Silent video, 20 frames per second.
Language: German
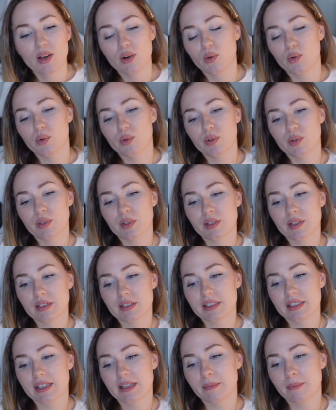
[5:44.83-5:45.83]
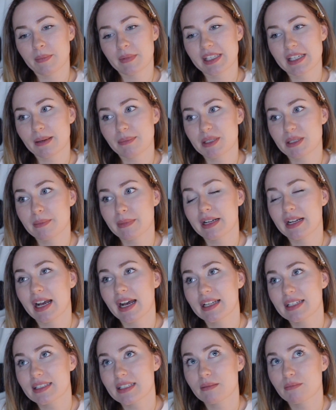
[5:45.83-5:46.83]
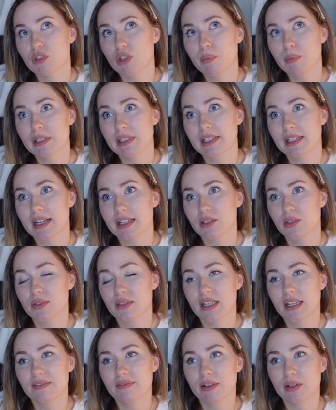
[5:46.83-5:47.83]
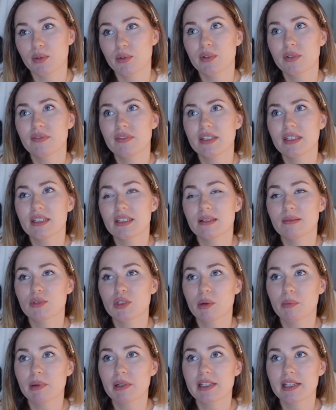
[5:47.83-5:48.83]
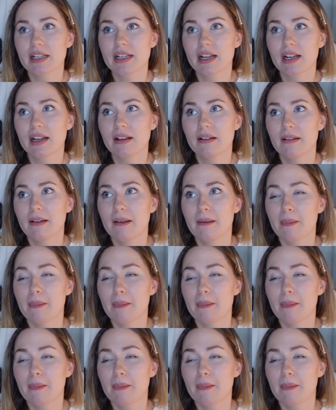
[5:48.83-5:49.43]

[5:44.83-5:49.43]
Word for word: Und ähm, ich habe es immer gehasst, im Doppeldecker zu sein, weil irgendwie im Doppeldecker